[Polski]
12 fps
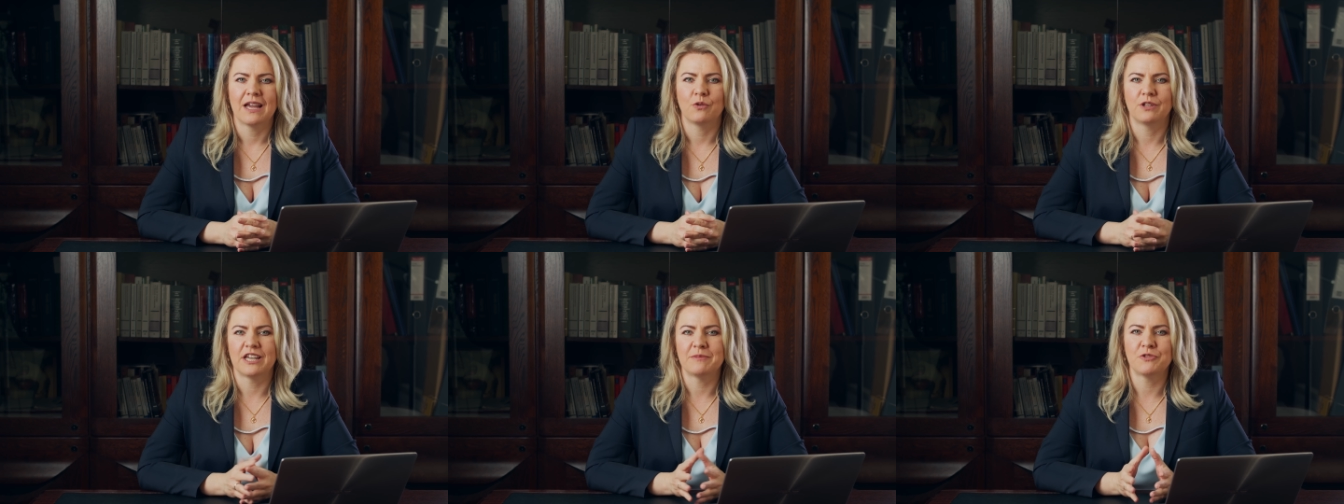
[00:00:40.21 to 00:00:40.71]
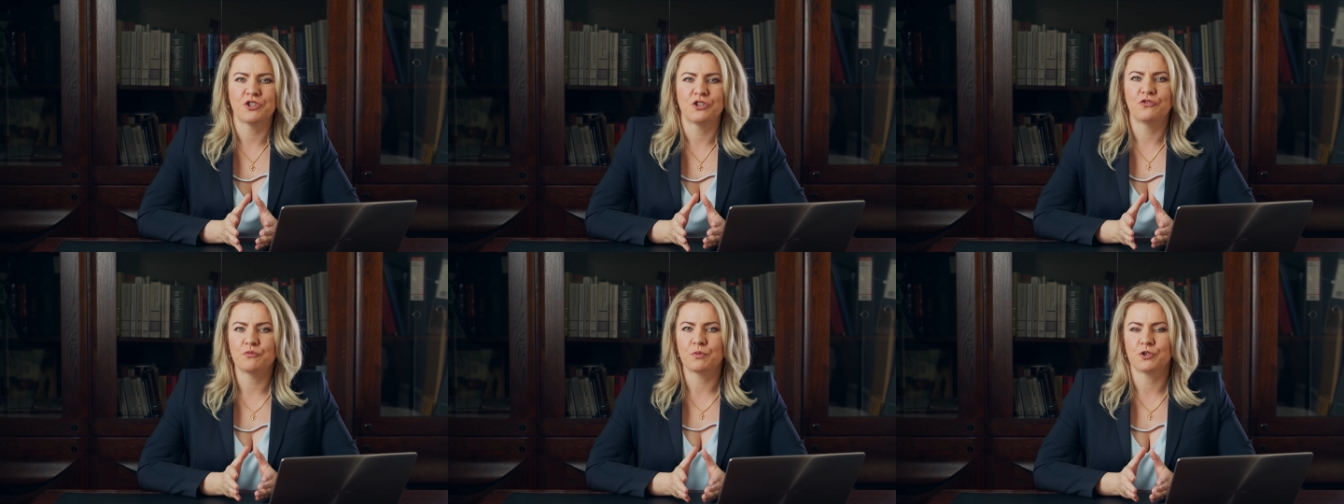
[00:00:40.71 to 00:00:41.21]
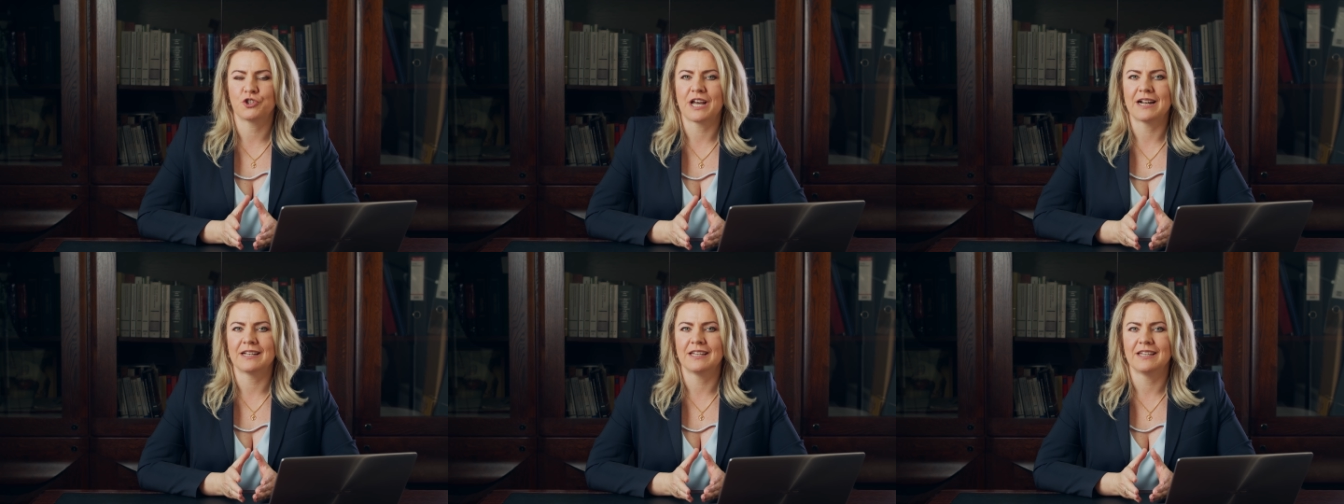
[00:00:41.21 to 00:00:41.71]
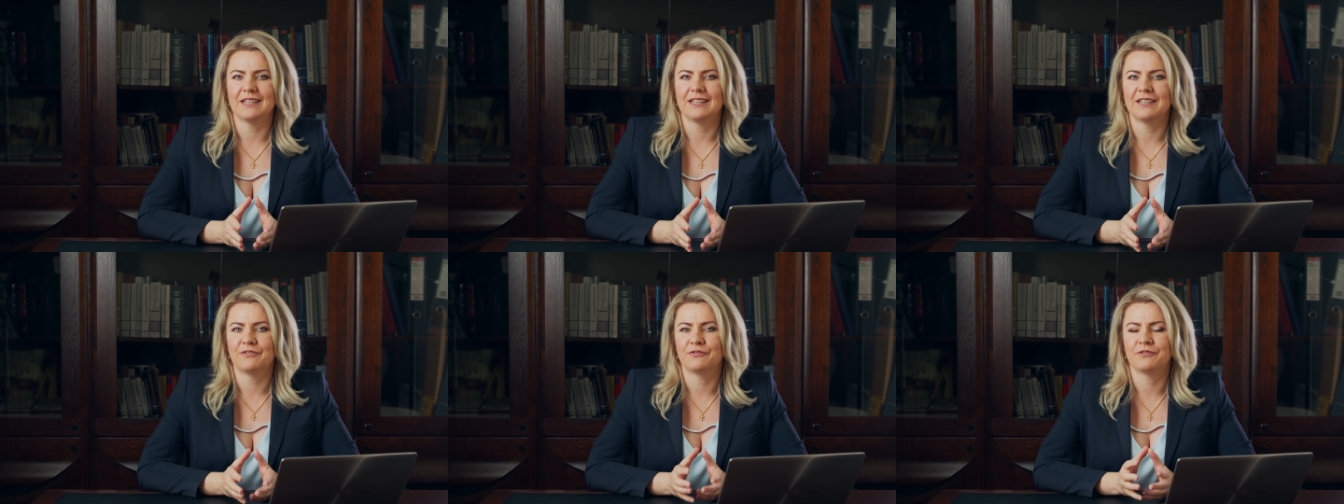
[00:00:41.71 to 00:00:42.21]
Udajemy się do
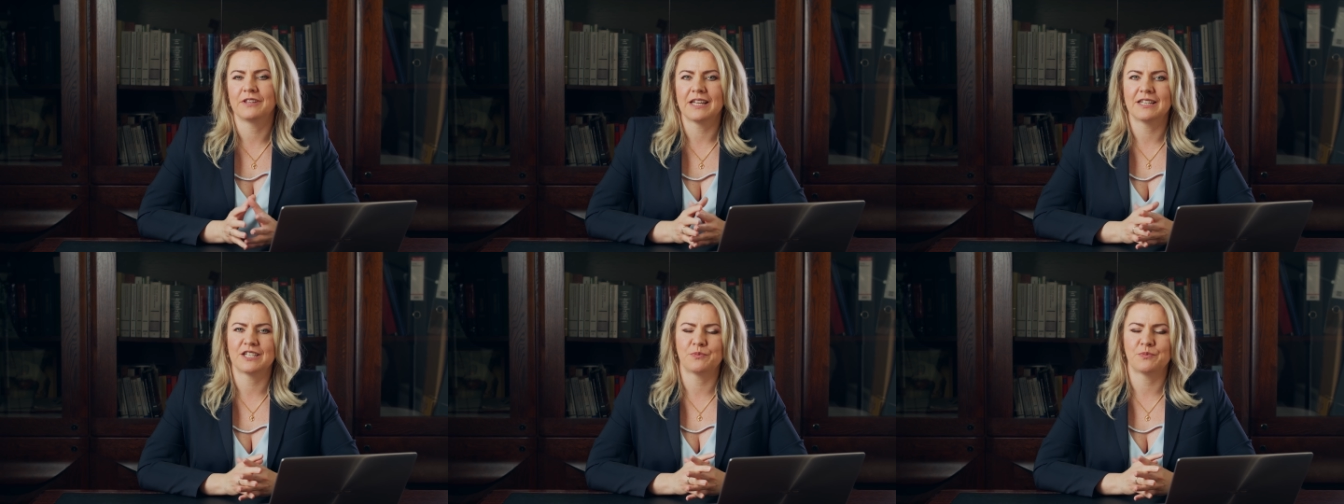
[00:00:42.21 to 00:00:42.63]
wypożyczalni i wtedy